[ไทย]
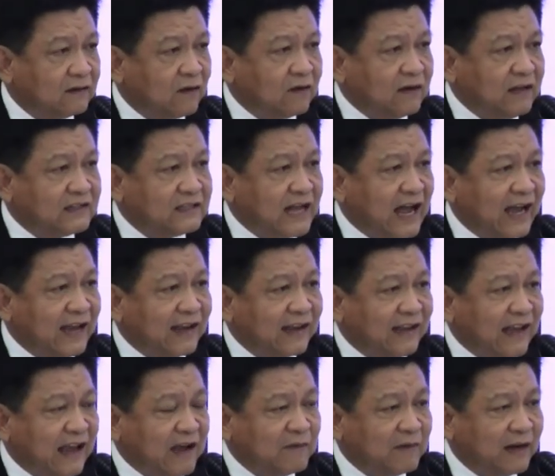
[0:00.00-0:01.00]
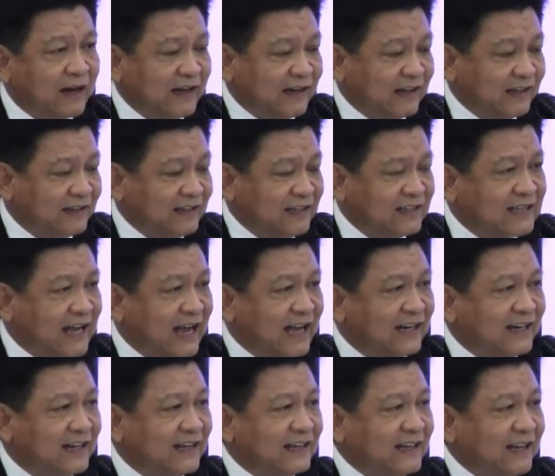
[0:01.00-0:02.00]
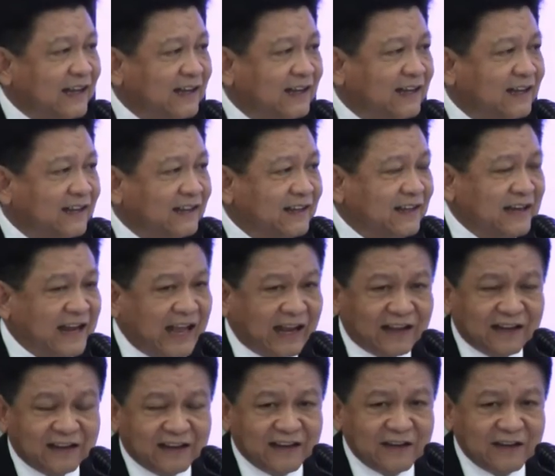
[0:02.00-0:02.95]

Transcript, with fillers: องดีไซน์เกมอะไรหรือดีไซน์เรื่องที่เด็ก